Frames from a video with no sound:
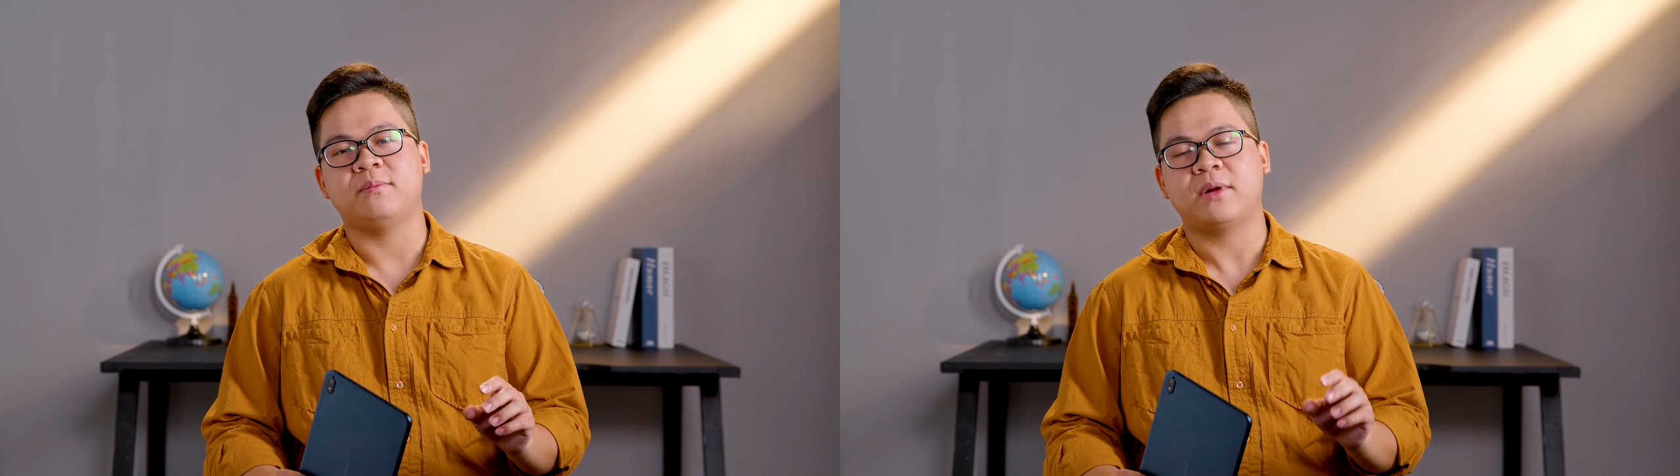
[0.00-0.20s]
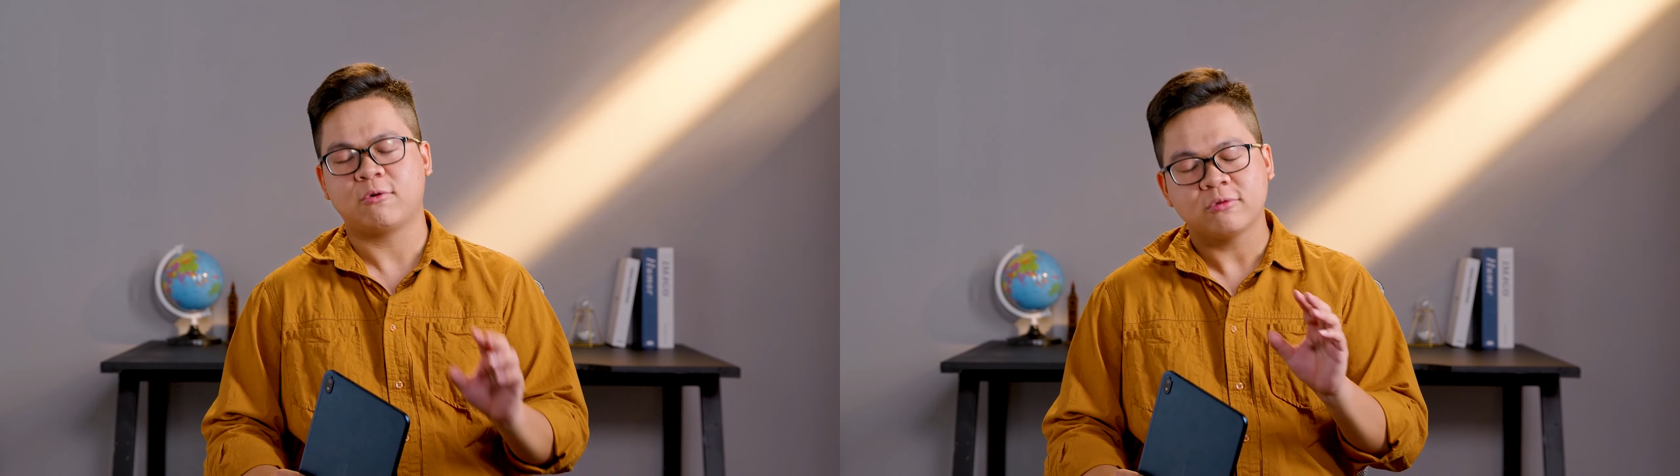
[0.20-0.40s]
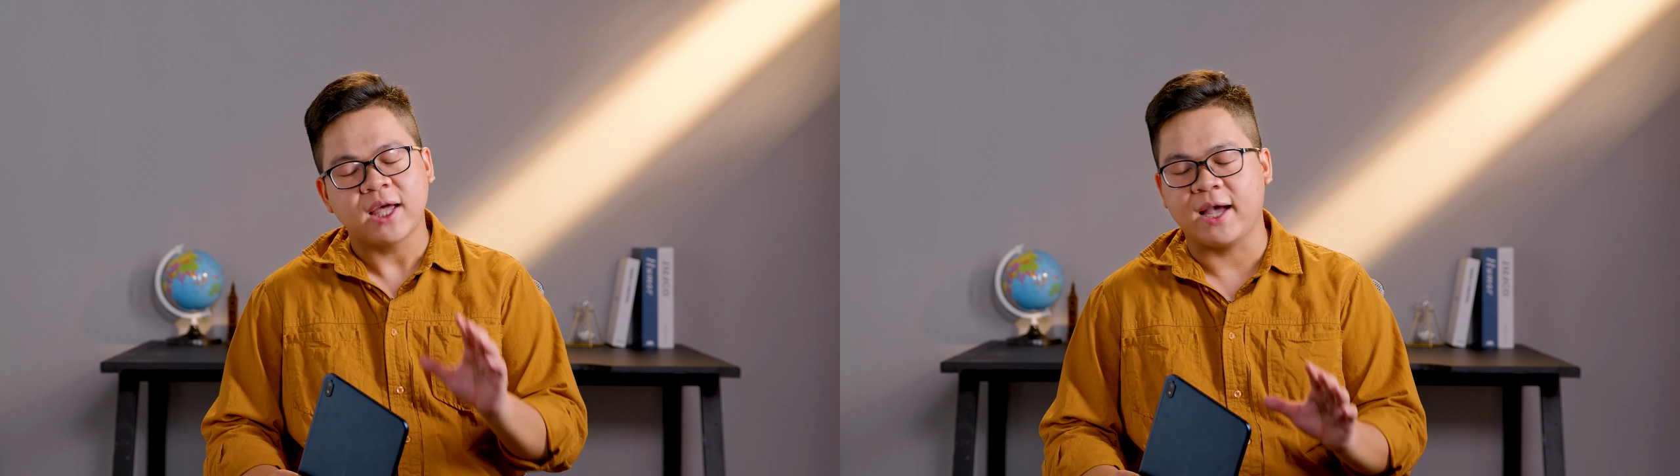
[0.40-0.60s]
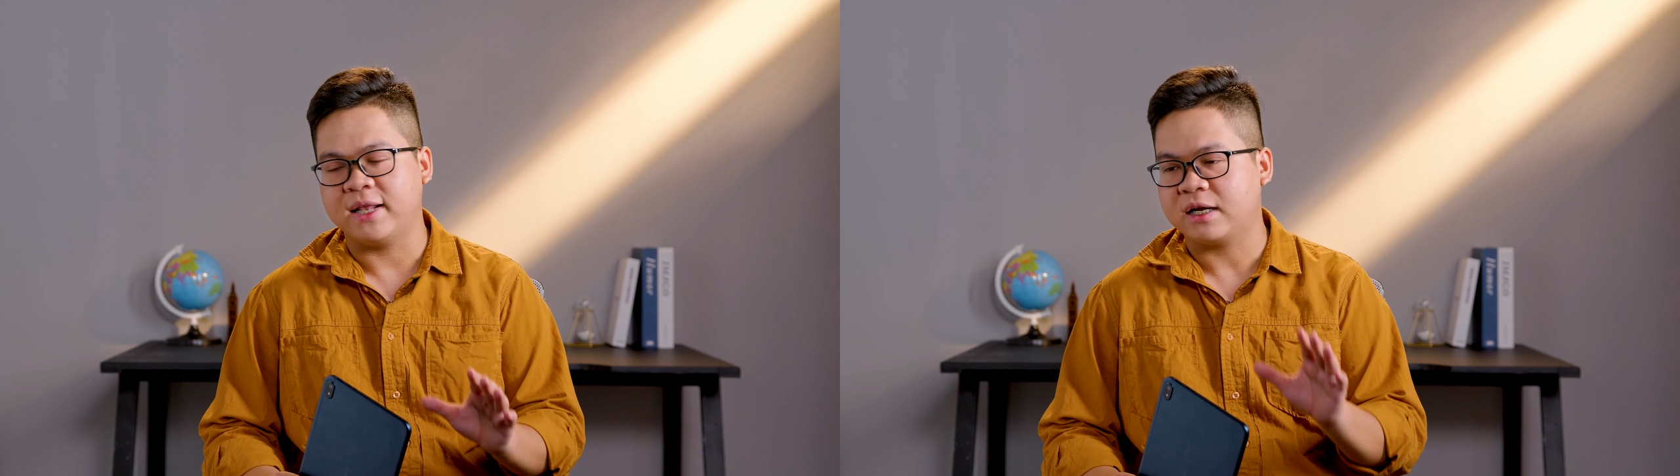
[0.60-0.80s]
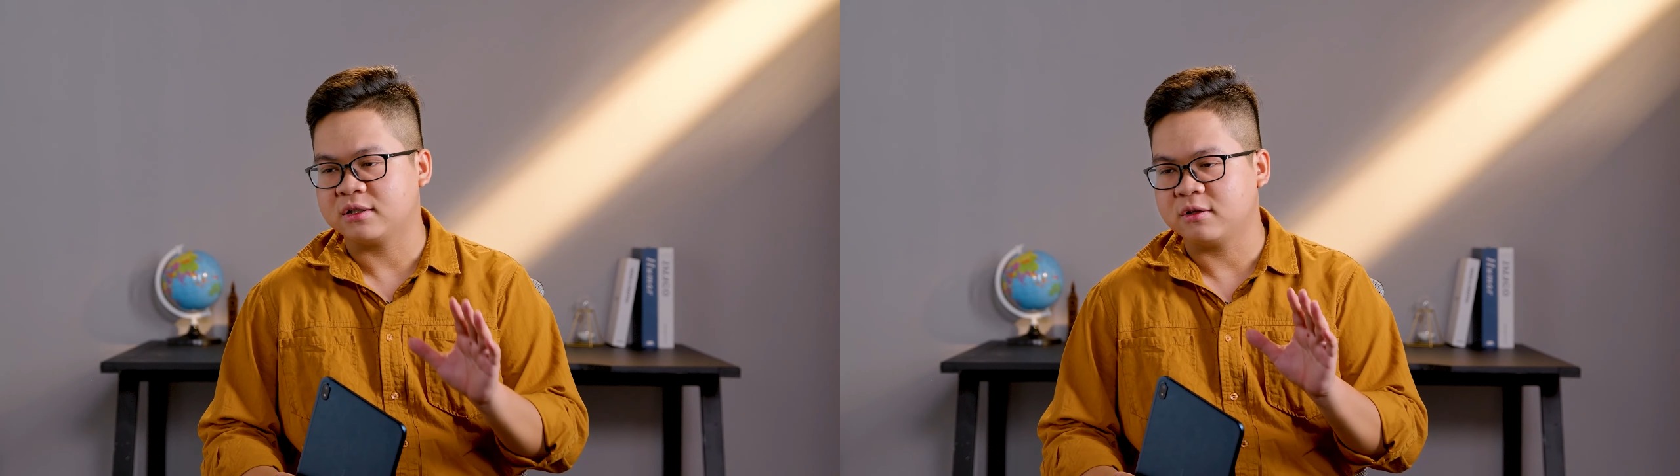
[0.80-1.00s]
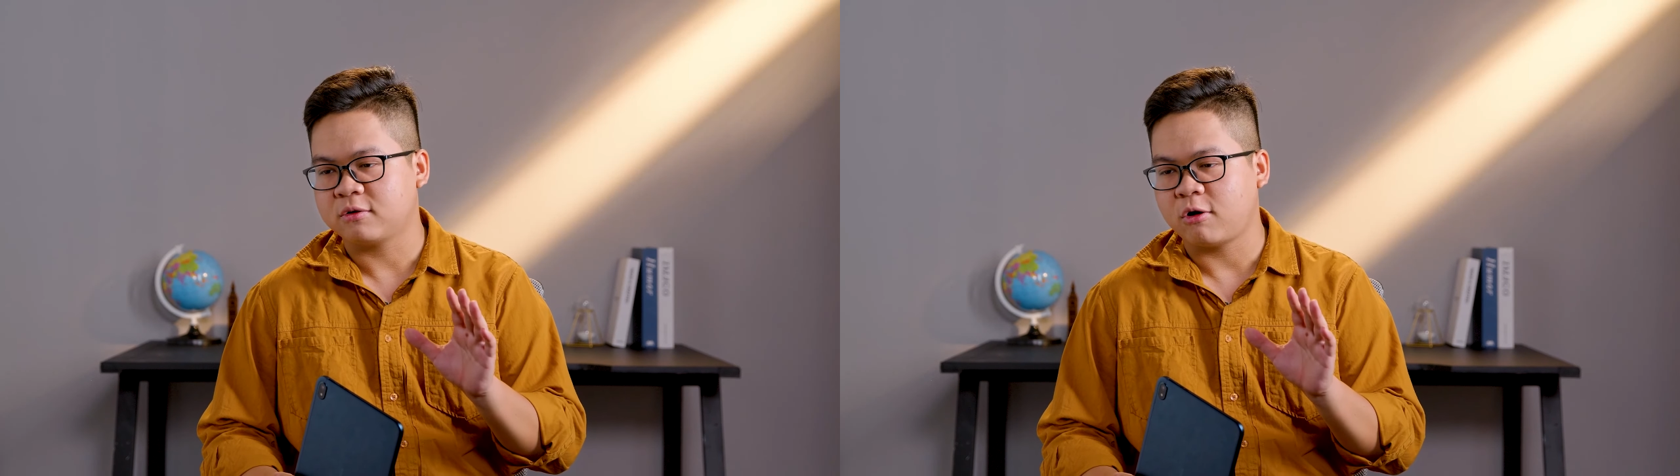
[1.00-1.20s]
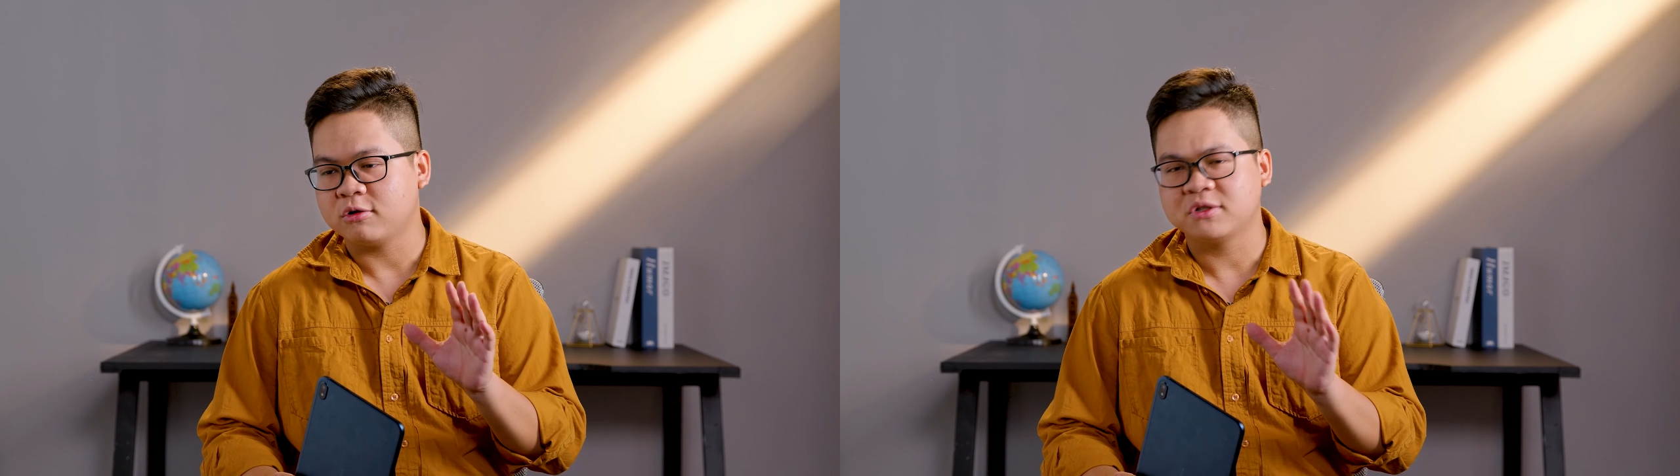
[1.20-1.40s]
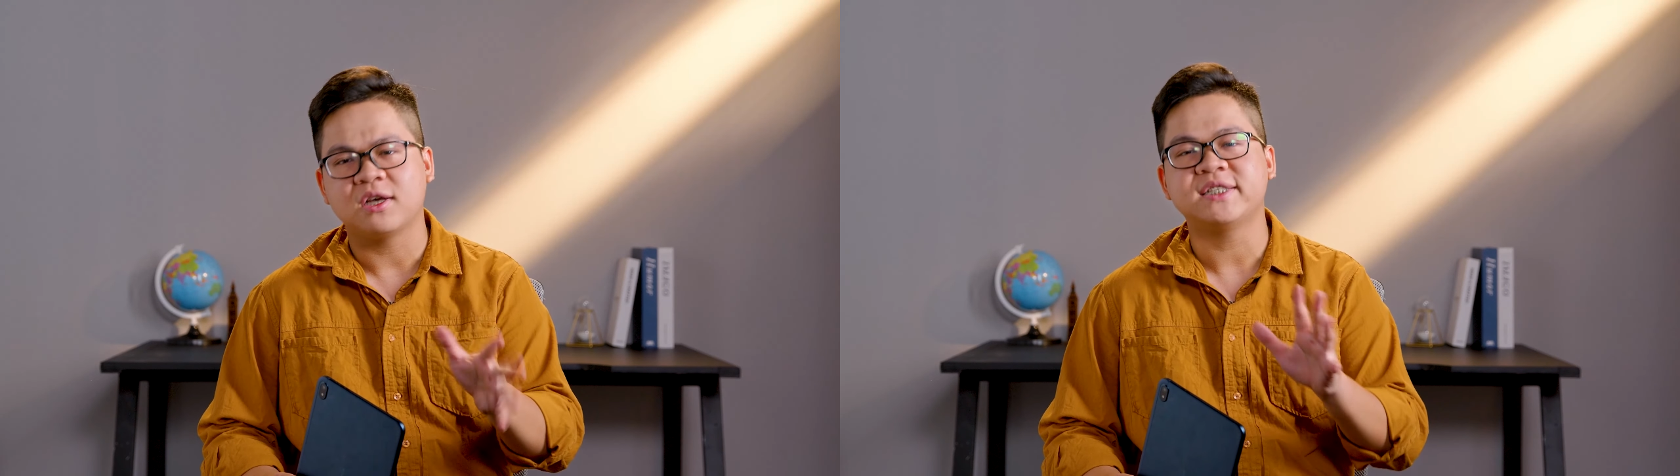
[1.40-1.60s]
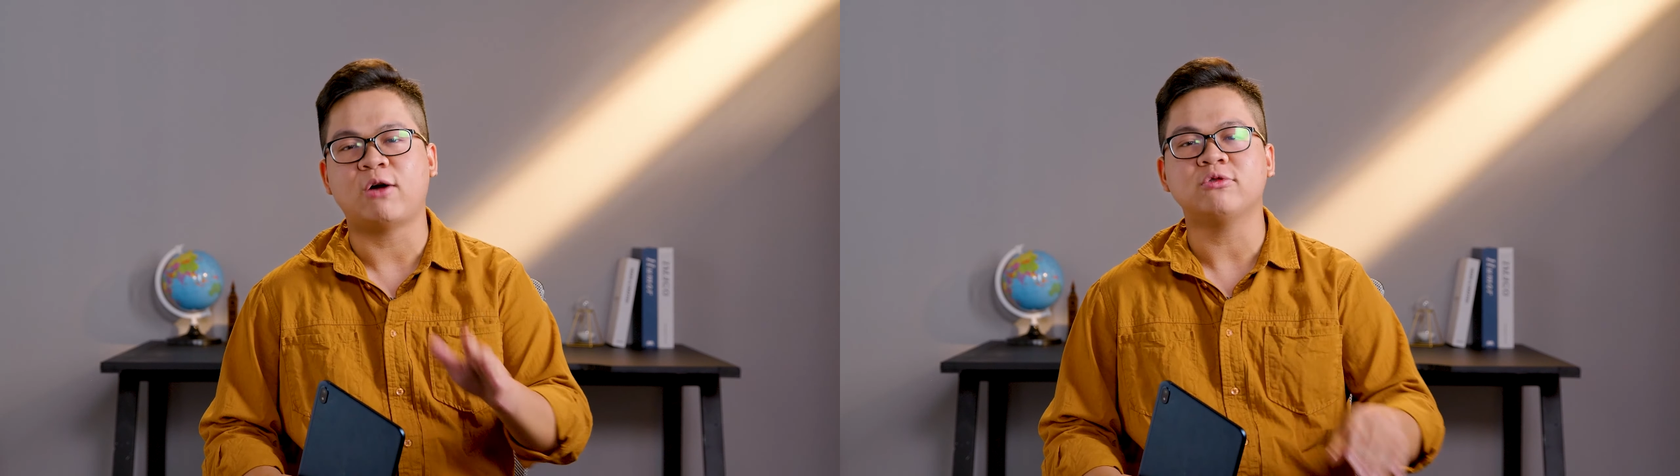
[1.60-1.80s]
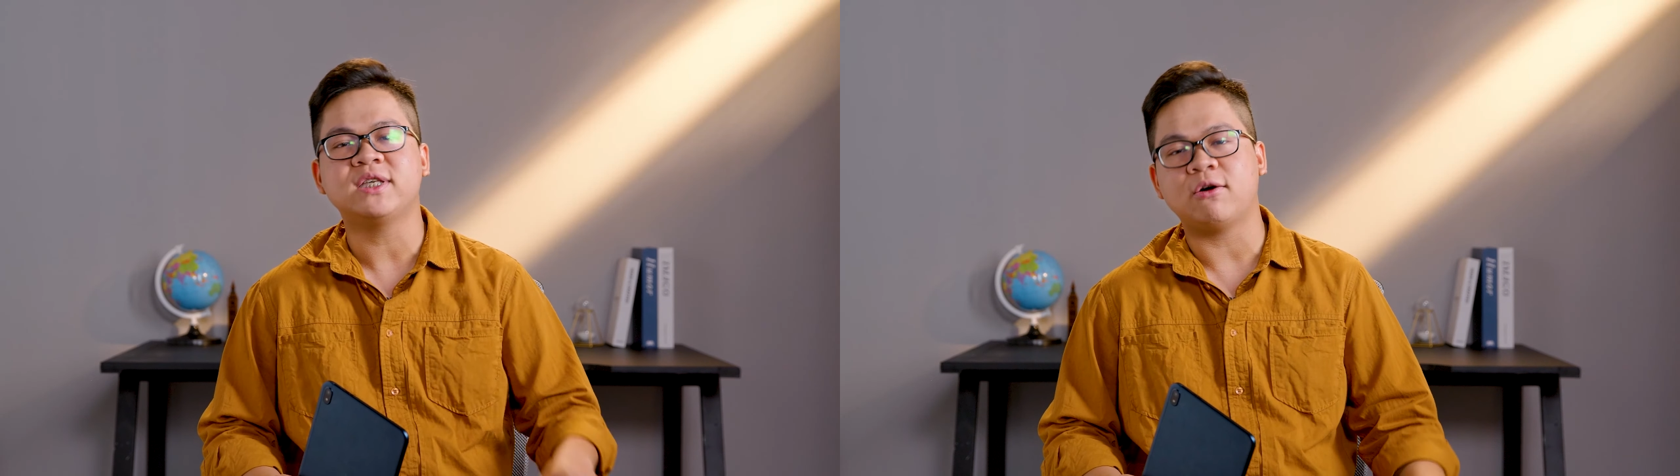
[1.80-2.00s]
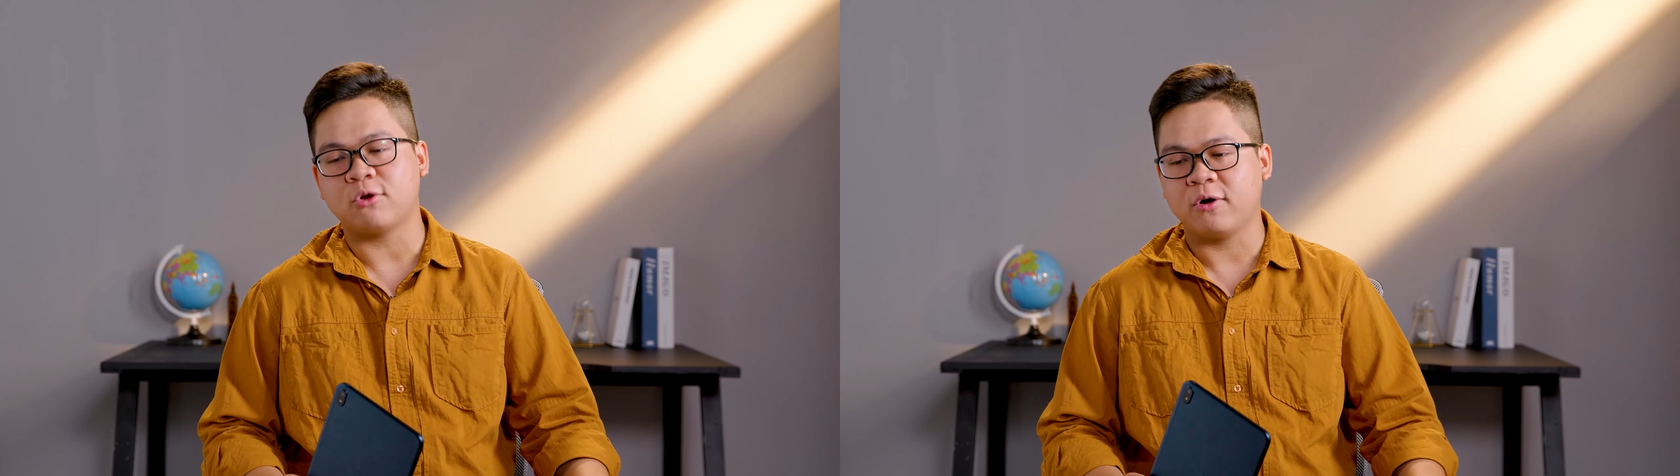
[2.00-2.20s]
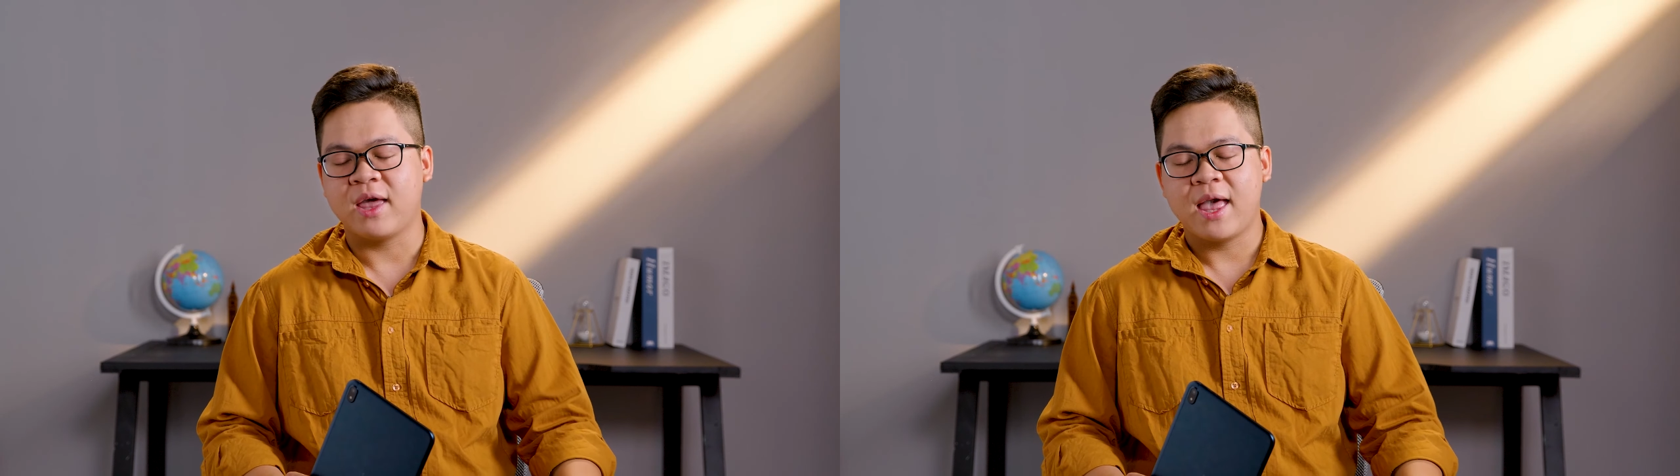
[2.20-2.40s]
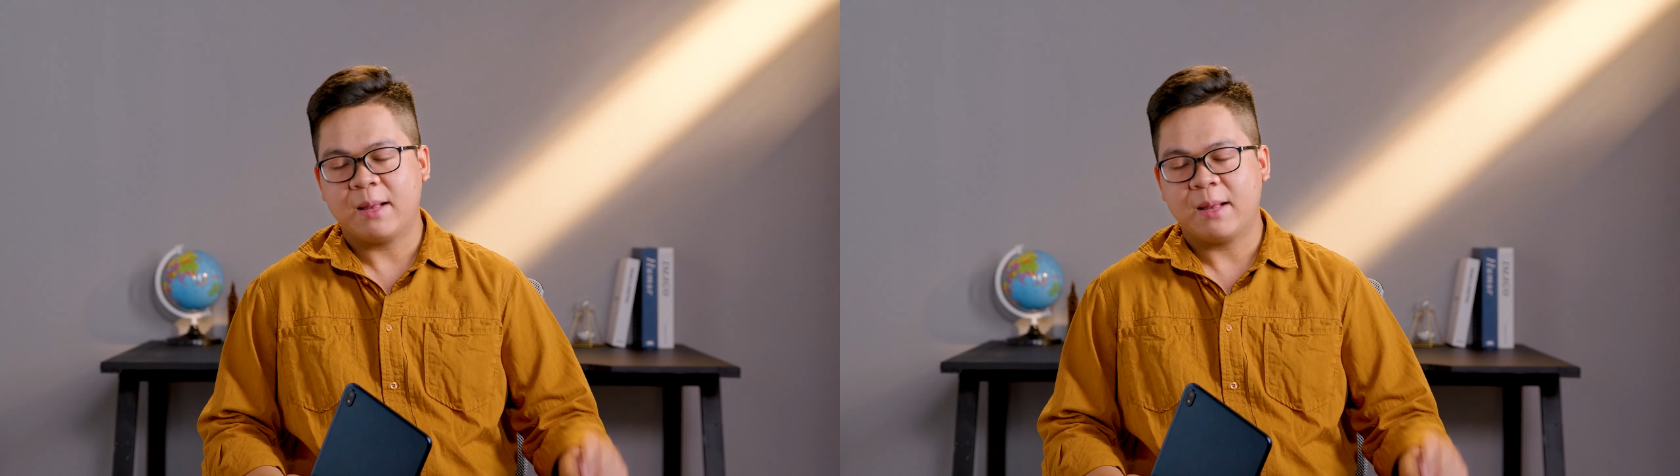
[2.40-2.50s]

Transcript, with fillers: mà cụ thể là có dưới sáu triệu thôi,